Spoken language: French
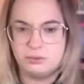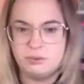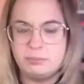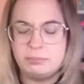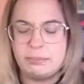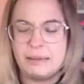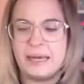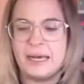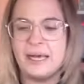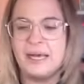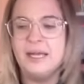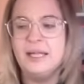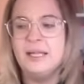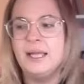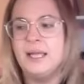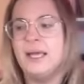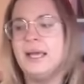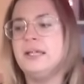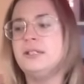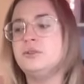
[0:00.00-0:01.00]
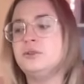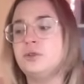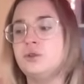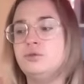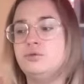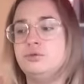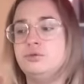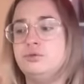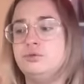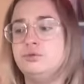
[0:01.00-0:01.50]
ou pas Est-ce que
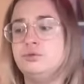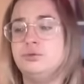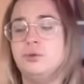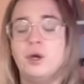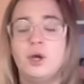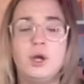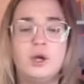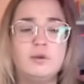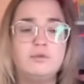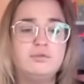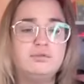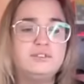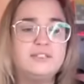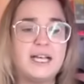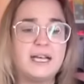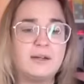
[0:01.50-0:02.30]
vous vous,